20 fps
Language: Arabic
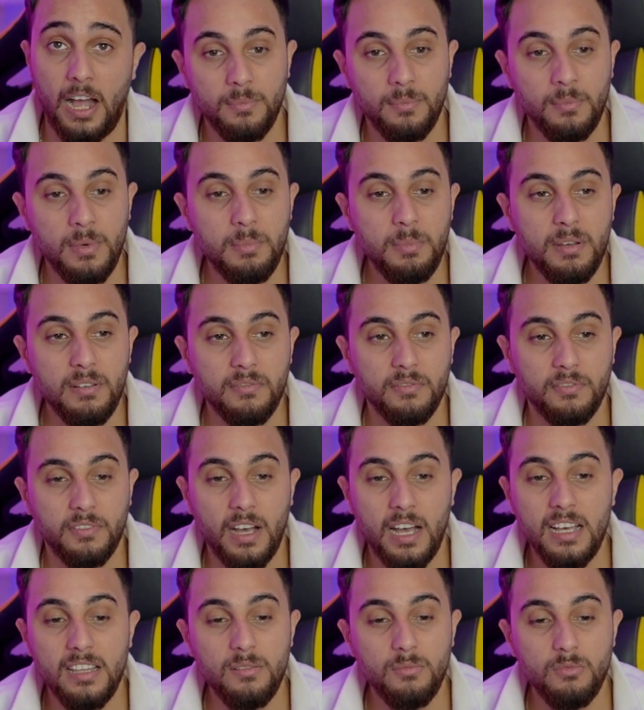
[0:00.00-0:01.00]
ما بعرف
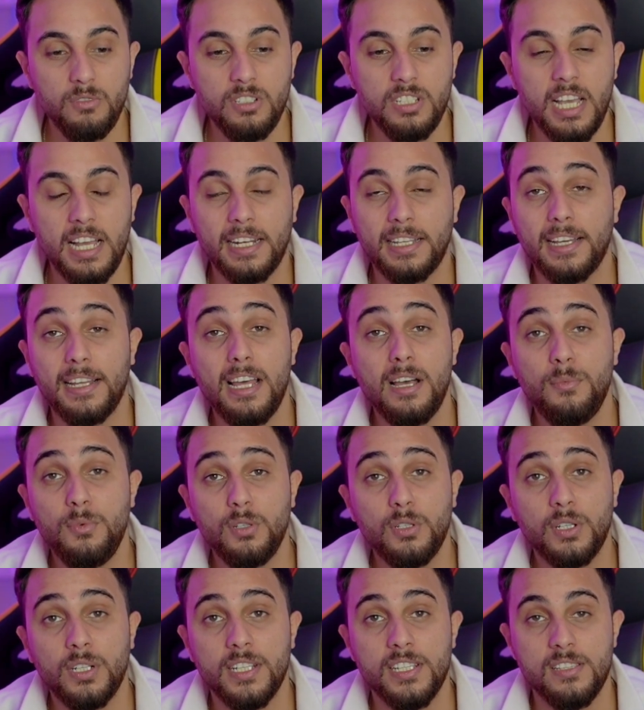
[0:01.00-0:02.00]
فهذا موجه الكلام
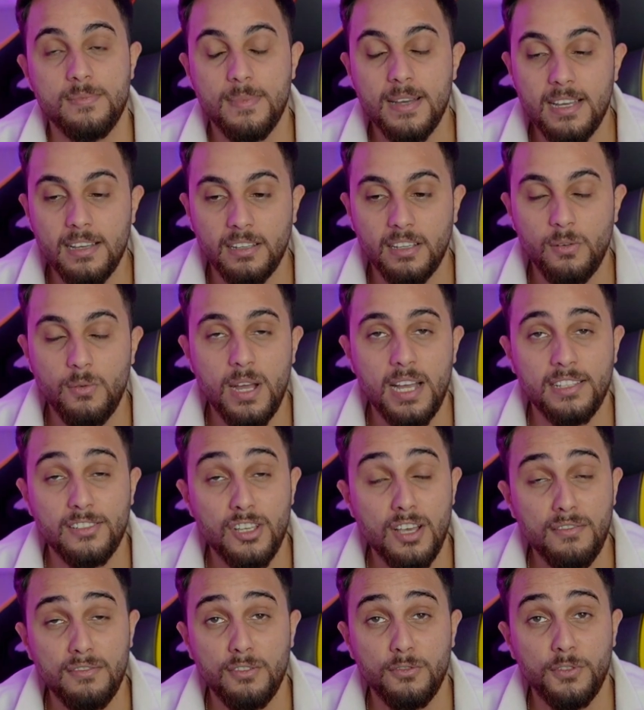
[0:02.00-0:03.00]
لكم يا جماعه كل واحد
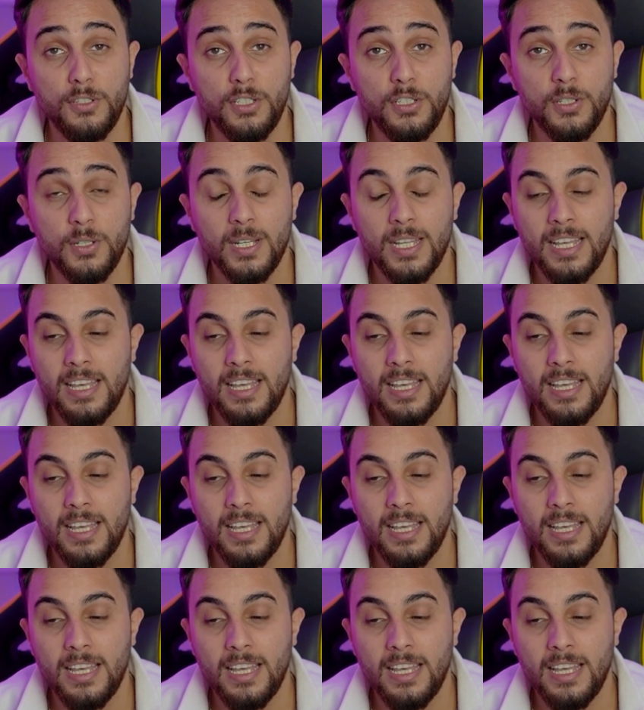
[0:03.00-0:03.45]
شاف الفيديو